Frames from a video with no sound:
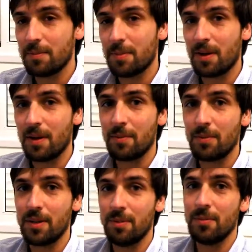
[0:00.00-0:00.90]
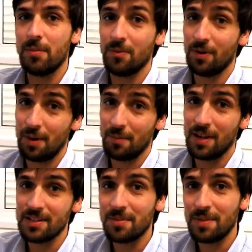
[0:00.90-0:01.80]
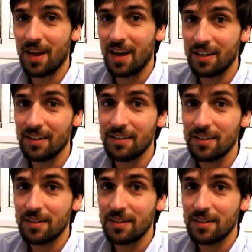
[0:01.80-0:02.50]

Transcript: para poder me aprimorar mais na minha área,